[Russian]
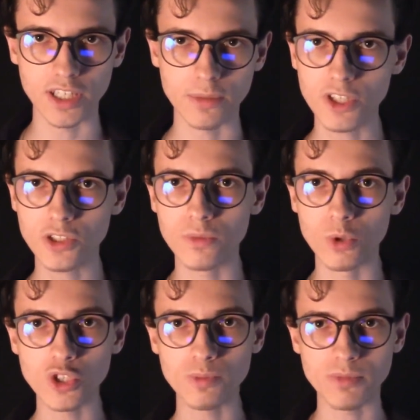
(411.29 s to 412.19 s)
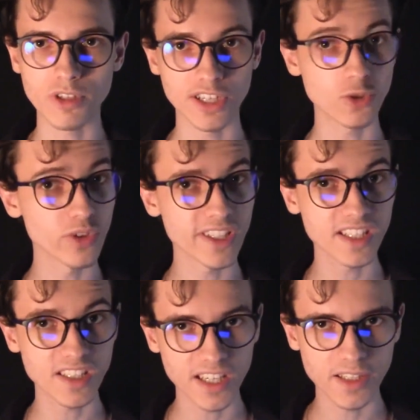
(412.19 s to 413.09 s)
Анимешки вы можете посмотреть у
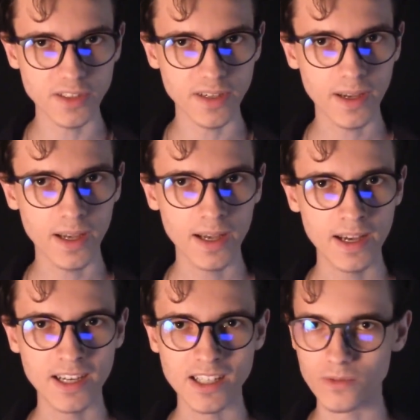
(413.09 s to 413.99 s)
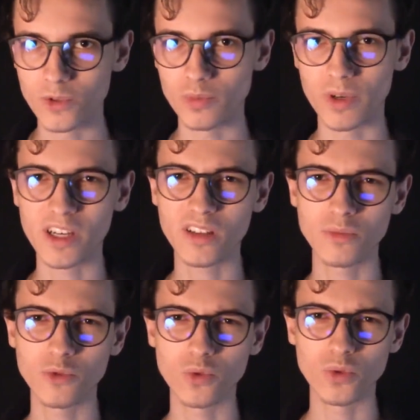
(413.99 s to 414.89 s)
нас на сайте. Вот,
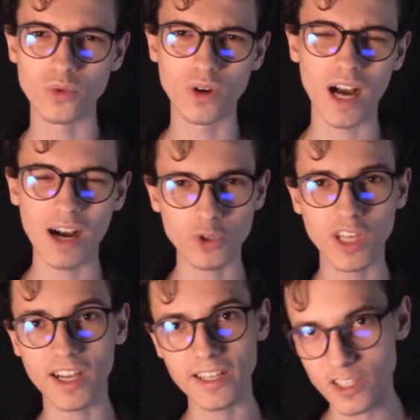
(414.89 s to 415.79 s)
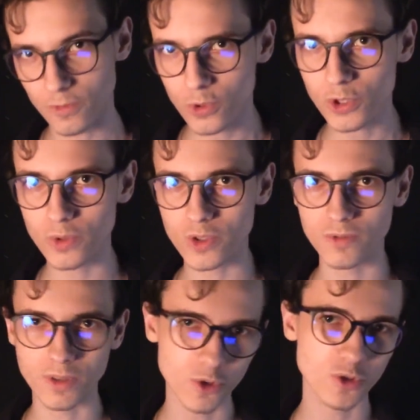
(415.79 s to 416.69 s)
поэтому... А вот как они
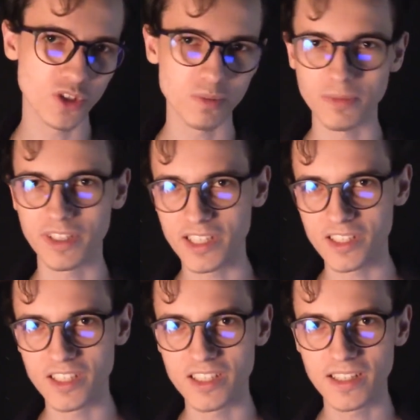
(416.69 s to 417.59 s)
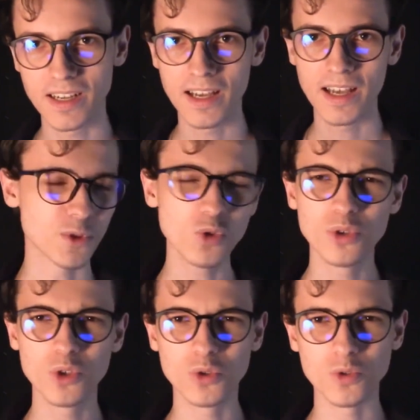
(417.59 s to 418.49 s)
озвучиваются, вы можете уже посмотреть здесь.
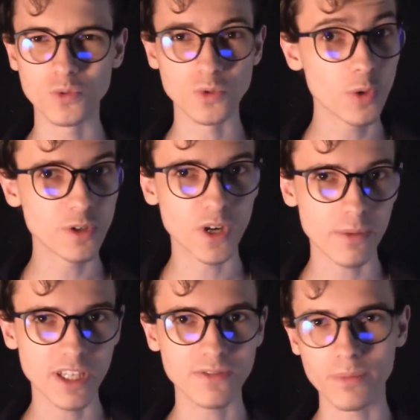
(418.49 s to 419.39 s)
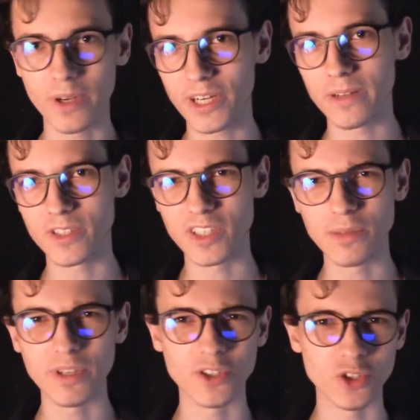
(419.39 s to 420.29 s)
Думаю, новый формат вам понравится
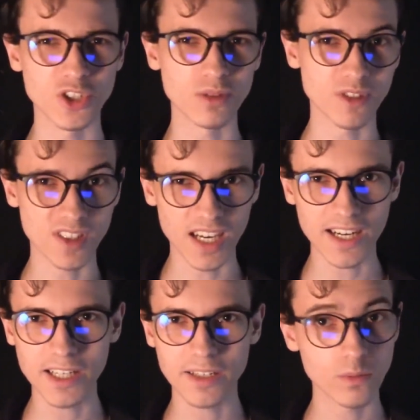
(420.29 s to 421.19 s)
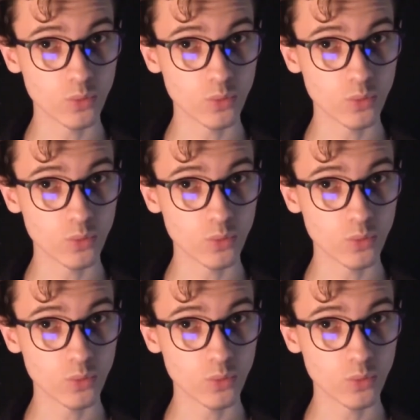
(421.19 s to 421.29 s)
не меньше, чем старый.